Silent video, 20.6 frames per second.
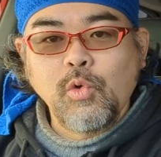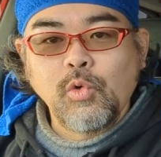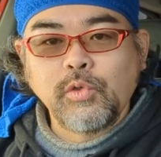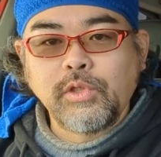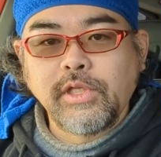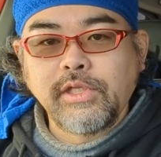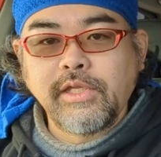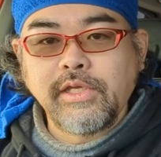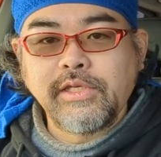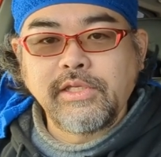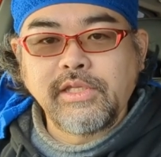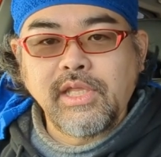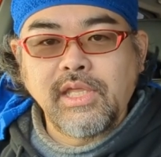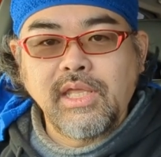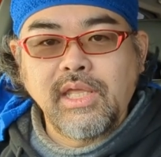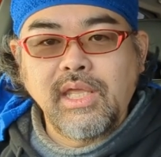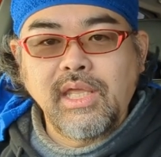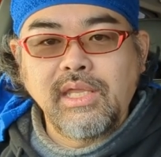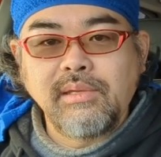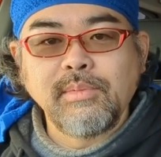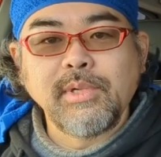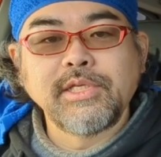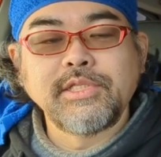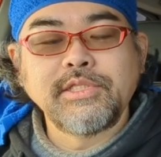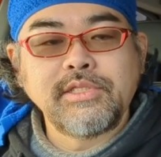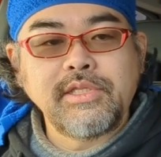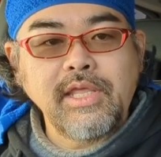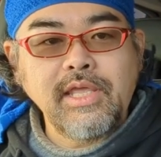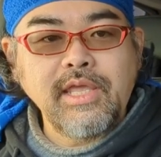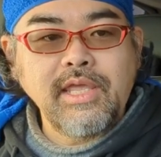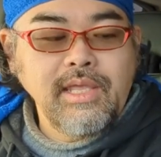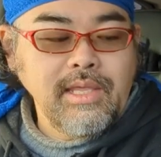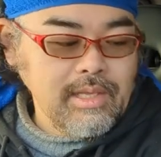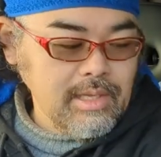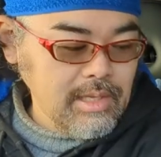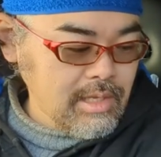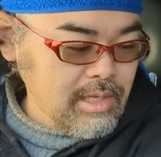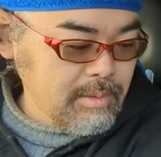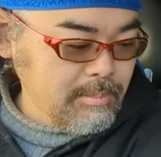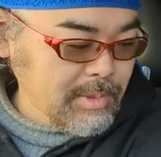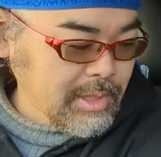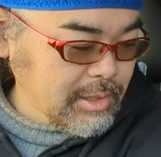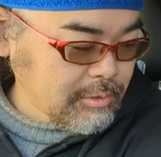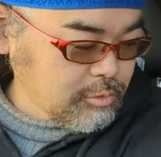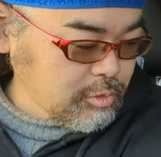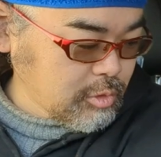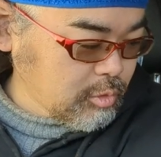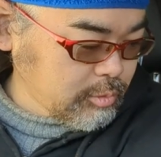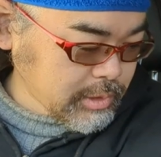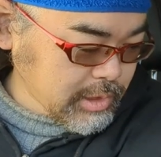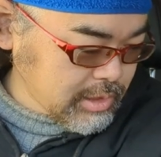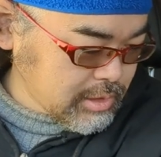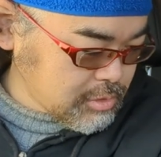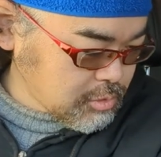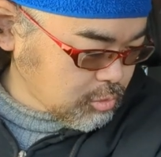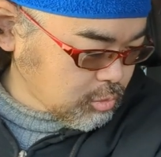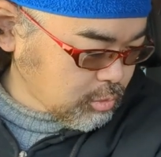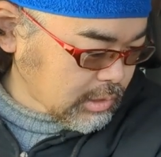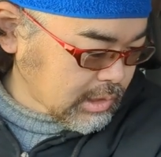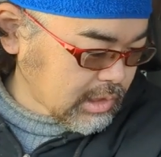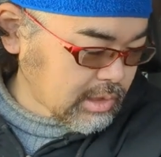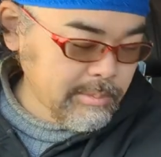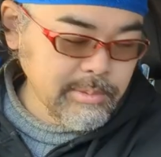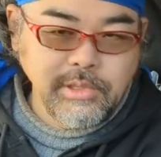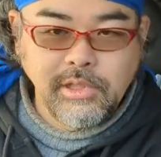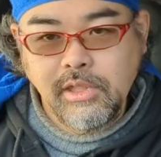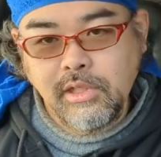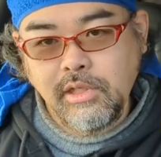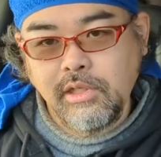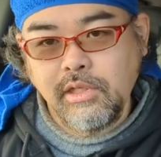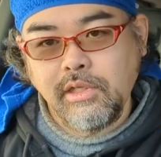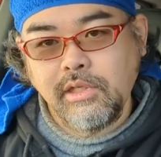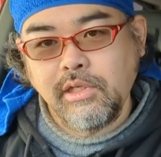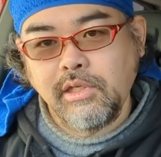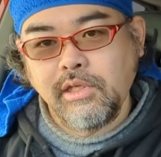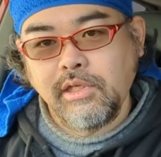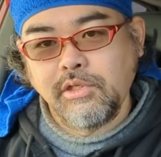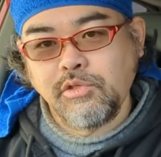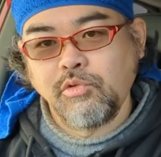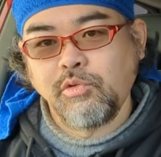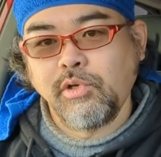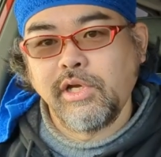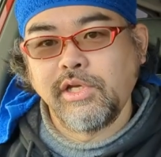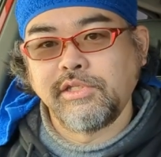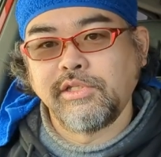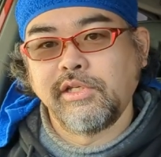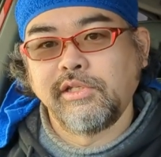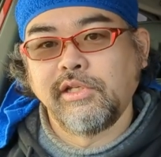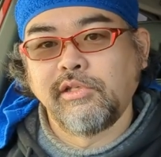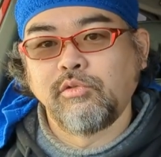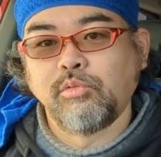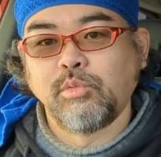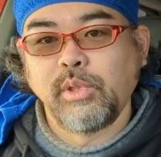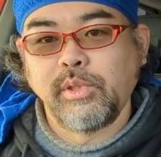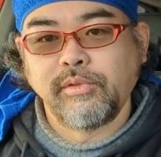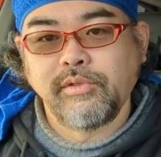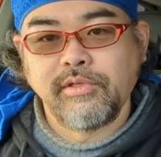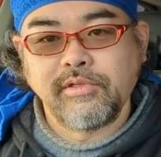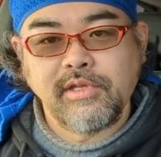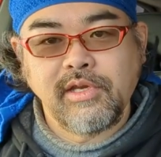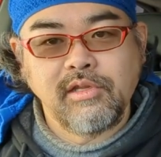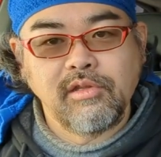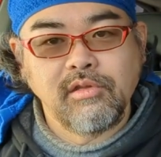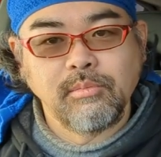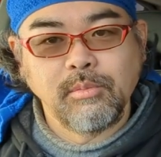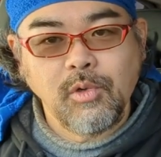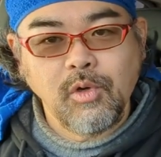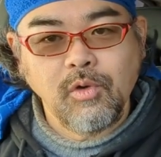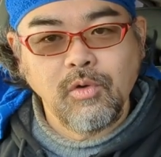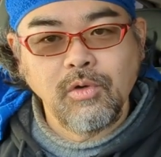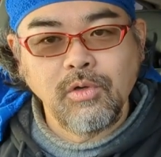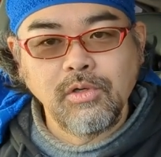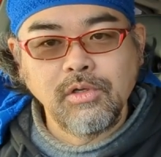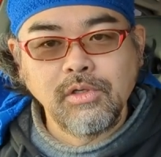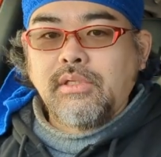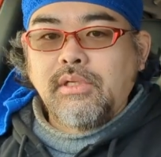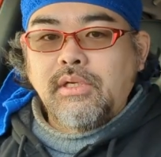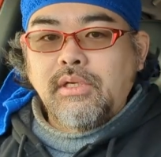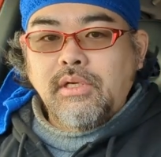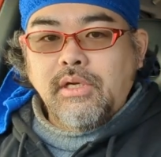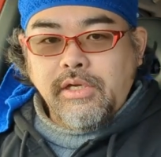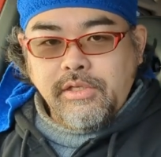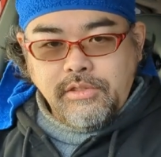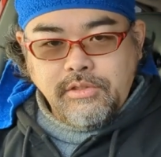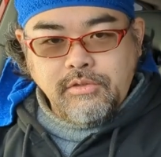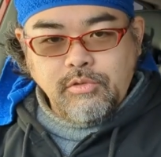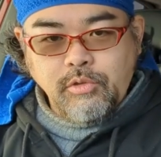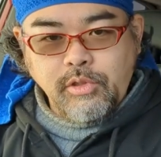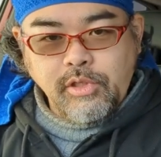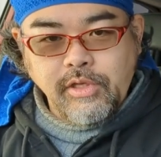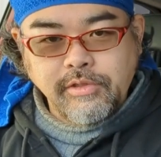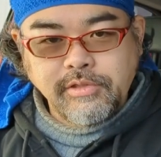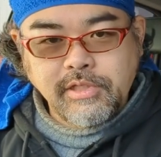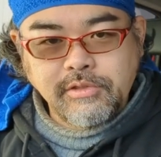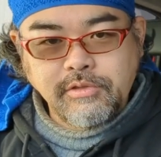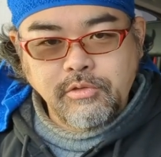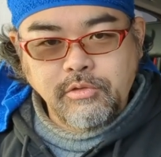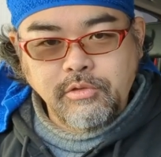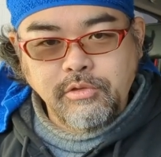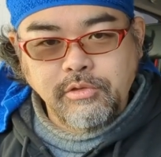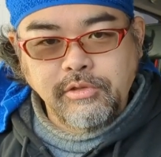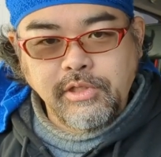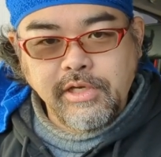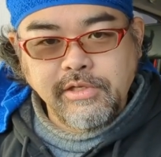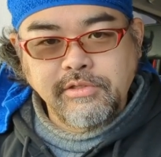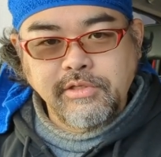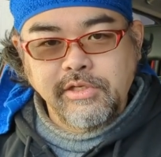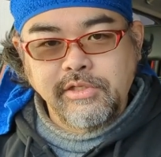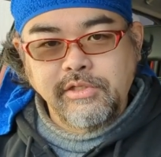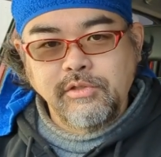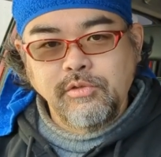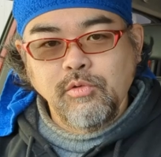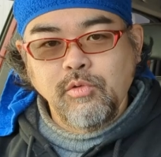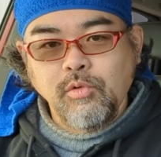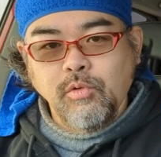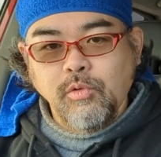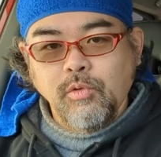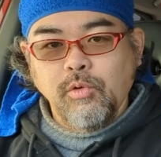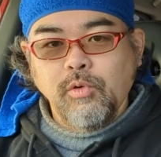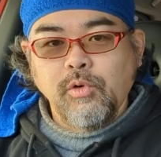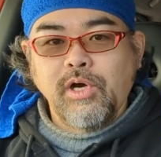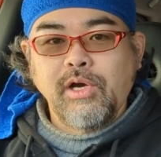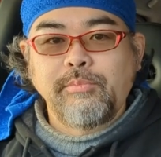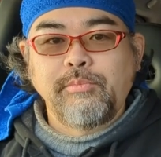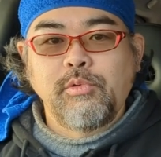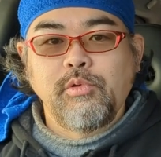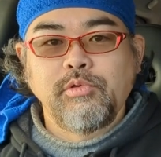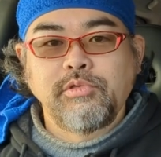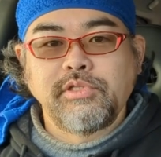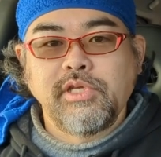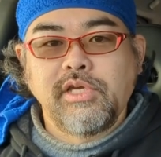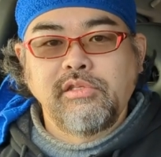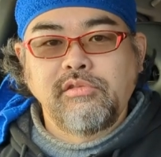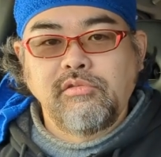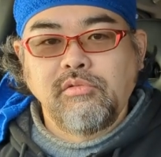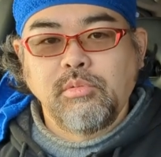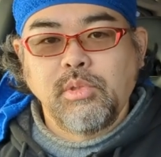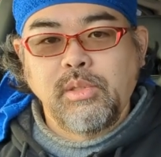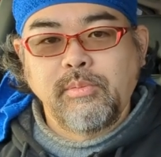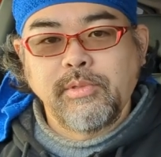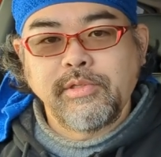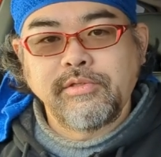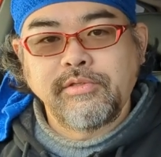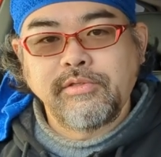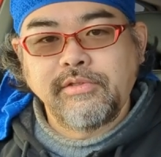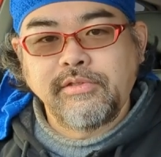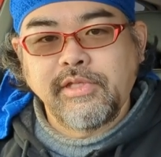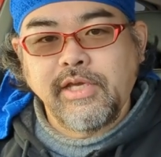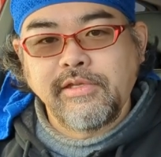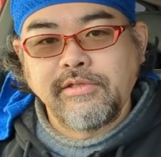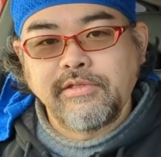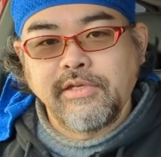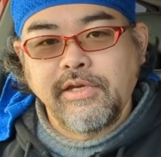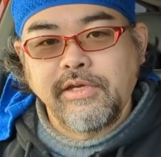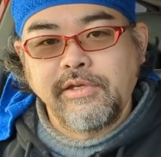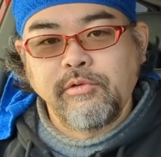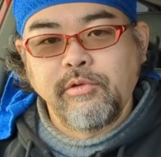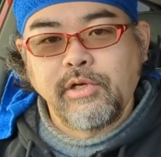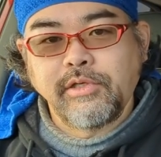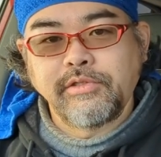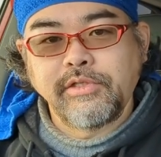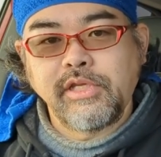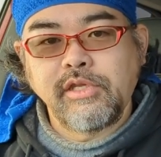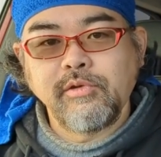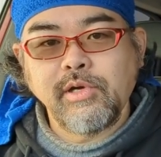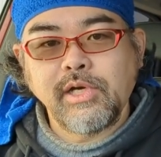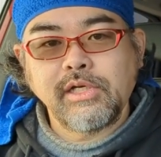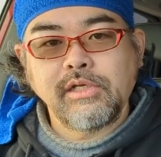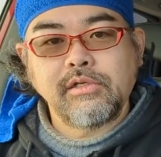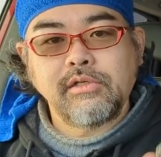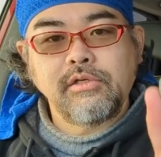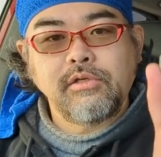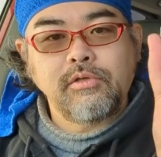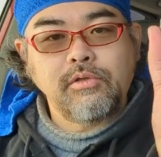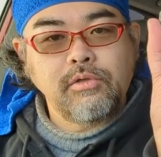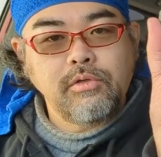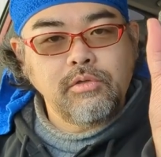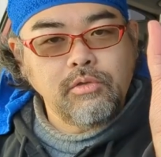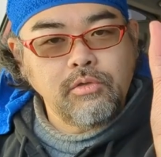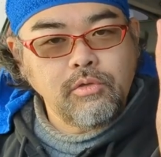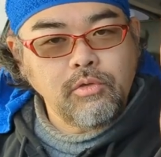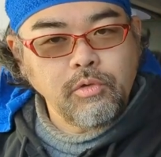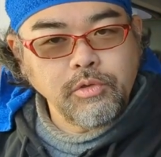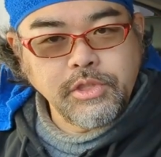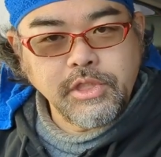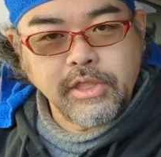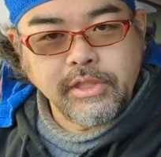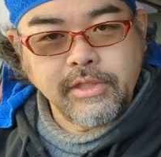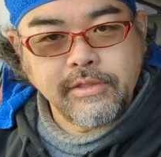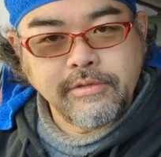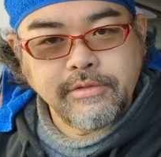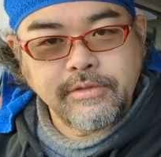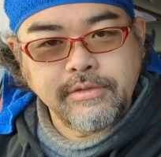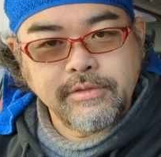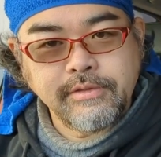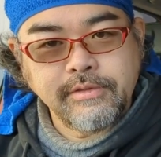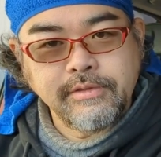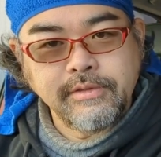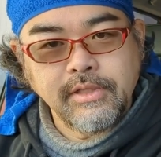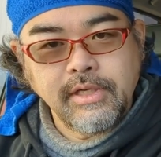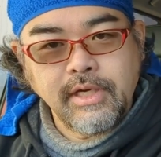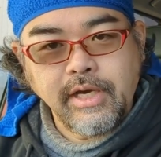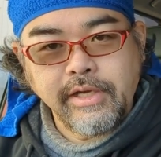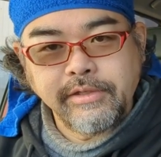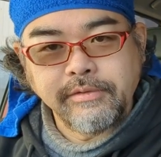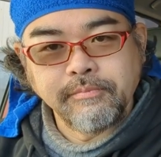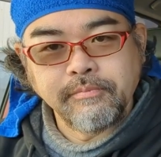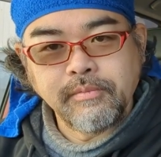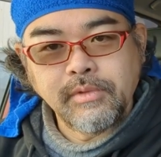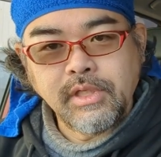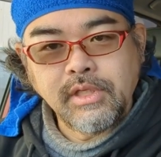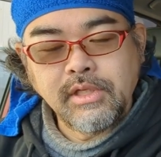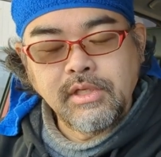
出てきていまして、えー、まあ、それをね、ちょっと絡めて、え紹介したいなと思うんですけれども、はい、それでは早速第3位を発表したいと思います。第3位の化石はこちらです。はい。